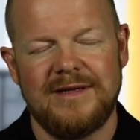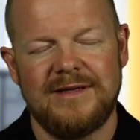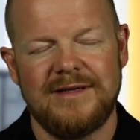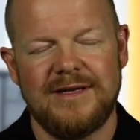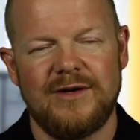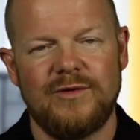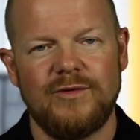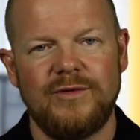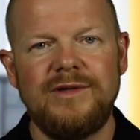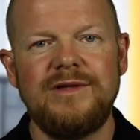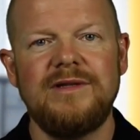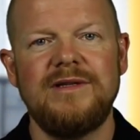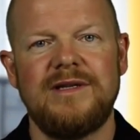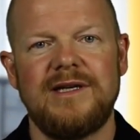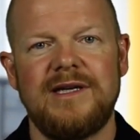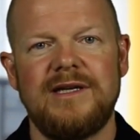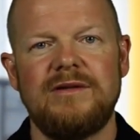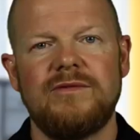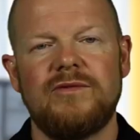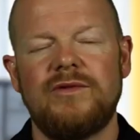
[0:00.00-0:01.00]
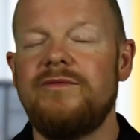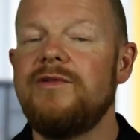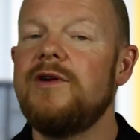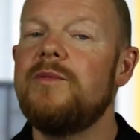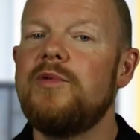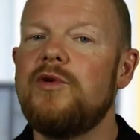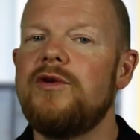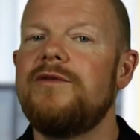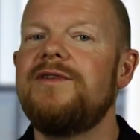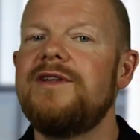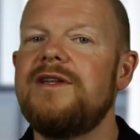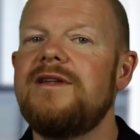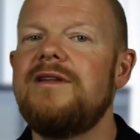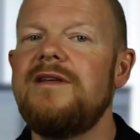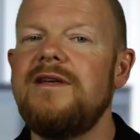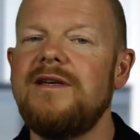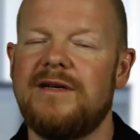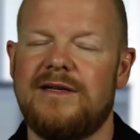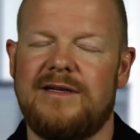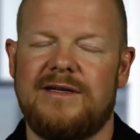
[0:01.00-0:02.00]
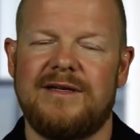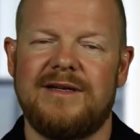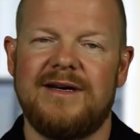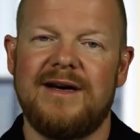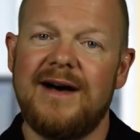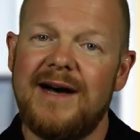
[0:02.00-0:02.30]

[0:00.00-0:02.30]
nach unten gehen und wir profitieren.